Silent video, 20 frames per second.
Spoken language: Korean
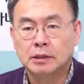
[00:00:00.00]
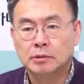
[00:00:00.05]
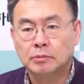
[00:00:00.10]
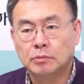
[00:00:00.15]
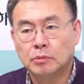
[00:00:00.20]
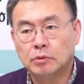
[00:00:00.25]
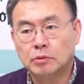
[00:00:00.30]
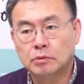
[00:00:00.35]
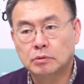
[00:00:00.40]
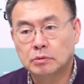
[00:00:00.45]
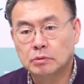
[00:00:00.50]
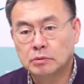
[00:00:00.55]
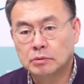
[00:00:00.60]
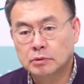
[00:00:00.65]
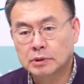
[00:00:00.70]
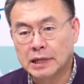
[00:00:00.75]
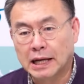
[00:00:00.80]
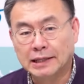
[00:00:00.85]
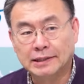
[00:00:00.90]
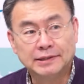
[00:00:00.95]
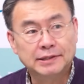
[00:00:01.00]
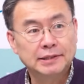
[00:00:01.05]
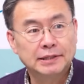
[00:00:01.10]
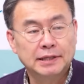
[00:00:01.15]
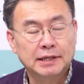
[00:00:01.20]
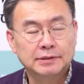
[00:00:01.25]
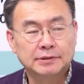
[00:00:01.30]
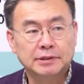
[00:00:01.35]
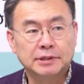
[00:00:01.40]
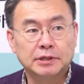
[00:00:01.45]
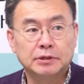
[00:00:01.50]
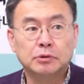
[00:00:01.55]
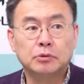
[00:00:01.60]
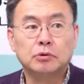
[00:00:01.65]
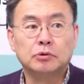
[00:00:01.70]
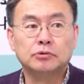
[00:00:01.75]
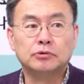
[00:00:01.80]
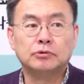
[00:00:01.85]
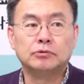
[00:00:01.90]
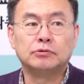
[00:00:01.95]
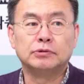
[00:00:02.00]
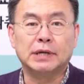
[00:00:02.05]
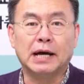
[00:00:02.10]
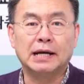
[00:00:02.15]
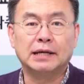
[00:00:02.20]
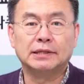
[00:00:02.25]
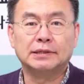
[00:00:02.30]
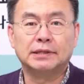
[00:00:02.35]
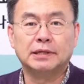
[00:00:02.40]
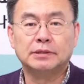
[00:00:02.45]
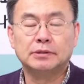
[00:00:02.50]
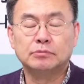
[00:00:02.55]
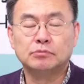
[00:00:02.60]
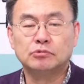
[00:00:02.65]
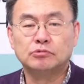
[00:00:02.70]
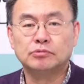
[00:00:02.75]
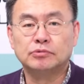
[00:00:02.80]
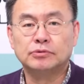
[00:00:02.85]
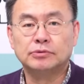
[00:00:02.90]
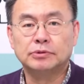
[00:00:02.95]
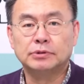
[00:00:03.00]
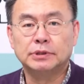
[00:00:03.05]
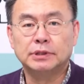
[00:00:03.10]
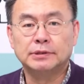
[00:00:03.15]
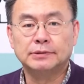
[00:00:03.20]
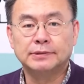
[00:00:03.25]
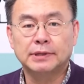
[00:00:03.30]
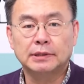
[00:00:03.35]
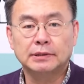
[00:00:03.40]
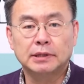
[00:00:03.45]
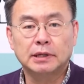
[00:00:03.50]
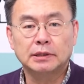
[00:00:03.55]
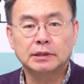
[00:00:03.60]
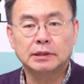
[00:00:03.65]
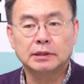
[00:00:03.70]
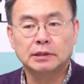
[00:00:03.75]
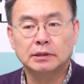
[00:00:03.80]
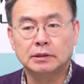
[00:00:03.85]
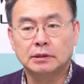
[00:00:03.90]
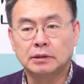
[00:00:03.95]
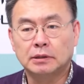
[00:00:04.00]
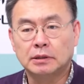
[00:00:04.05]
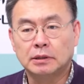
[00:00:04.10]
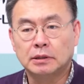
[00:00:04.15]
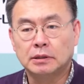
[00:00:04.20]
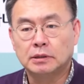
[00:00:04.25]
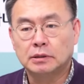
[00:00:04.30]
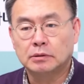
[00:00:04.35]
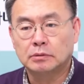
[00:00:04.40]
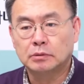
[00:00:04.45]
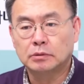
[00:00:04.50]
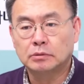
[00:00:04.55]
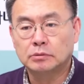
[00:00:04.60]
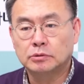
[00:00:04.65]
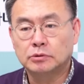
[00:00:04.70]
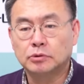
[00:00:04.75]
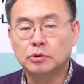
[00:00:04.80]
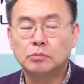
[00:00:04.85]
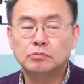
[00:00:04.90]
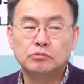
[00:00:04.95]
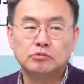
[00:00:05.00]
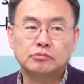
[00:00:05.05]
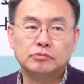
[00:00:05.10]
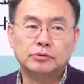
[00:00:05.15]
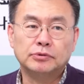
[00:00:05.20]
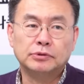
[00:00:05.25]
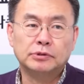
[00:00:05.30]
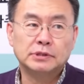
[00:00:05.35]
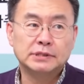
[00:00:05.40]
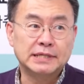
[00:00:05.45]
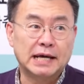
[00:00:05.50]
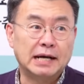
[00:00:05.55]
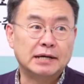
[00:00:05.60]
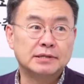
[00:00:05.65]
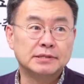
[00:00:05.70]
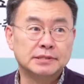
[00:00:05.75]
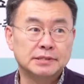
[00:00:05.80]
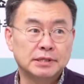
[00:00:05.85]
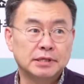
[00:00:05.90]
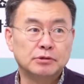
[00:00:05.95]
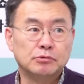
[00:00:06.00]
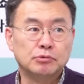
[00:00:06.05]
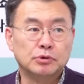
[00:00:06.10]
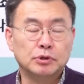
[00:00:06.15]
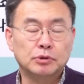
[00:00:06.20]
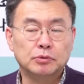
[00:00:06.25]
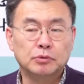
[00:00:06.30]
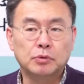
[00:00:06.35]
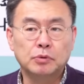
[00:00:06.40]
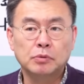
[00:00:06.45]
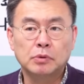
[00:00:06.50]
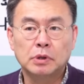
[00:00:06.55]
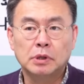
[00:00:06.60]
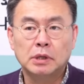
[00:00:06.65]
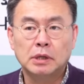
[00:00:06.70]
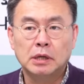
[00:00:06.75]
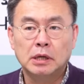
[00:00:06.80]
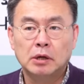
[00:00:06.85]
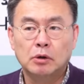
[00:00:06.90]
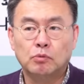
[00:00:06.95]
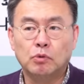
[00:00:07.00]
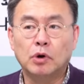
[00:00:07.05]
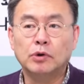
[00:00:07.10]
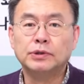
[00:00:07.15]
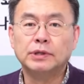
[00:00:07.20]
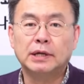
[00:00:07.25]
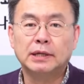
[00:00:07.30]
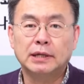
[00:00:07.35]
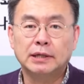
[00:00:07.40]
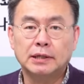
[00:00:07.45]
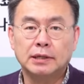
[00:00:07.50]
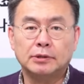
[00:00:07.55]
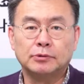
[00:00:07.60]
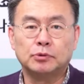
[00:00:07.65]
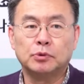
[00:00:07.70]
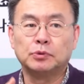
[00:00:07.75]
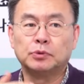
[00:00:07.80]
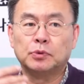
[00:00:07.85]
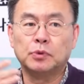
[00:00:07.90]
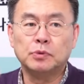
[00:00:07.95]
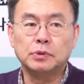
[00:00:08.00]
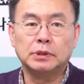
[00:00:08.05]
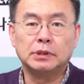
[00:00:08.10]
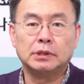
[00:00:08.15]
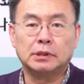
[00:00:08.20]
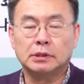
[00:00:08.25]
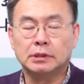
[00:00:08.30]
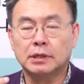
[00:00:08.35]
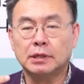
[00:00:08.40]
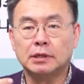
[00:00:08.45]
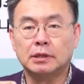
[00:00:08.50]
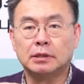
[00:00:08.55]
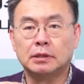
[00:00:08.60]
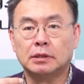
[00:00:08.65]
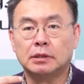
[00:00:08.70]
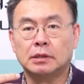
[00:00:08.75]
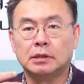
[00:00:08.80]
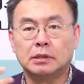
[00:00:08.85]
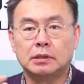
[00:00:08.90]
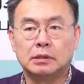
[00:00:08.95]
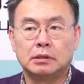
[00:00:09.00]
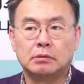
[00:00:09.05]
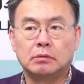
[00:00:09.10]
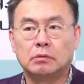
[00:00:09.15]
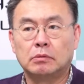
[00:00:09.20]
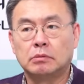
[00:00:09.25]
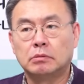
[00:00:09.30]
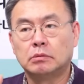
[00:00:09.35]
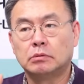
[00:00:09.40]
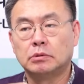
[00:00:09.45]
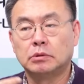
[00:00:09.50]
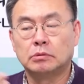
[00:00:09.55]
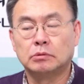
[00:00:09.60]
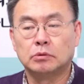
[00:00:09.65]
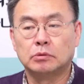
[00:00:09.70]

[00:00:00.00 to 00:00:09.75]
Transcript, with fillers: 뭐 갈등이라든가 이런 것들로 야기되는 부분들이 상당히 어, 그런 부분들을 자극시키고 있고 원활하게 소통이 그러니까 어,